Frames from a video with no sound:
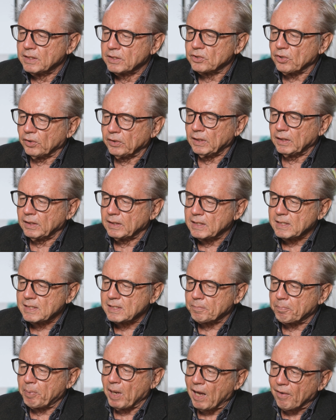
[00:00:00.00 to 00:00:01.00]
sondern
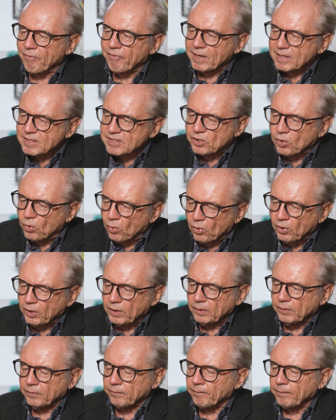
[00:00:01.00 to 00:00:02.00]
ist
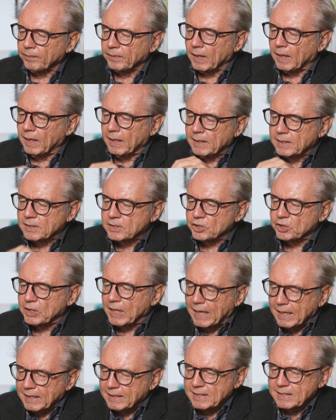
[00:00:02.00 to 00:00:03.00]
Perversion eines
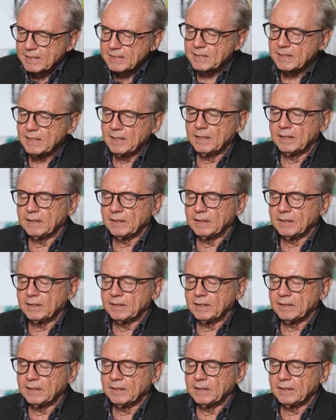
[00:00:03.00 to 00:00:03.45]
Staates,